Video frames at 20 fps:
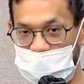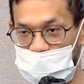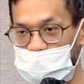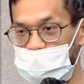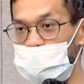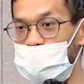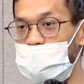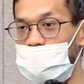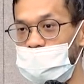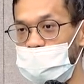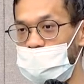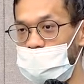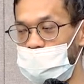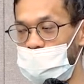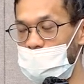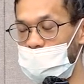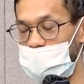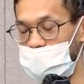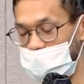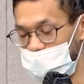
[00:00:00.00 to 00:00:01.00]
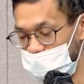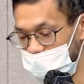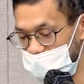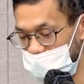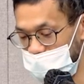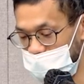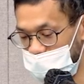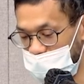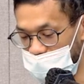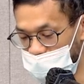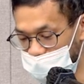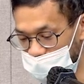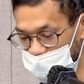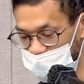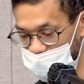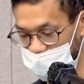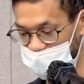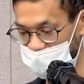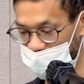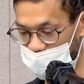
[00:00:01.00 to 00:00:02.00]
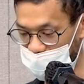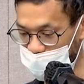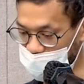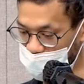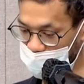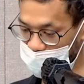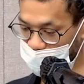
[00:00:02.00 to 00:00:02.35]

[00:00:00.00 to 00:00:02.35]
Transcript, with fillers: 就是我的状况，啊，就是三种平台。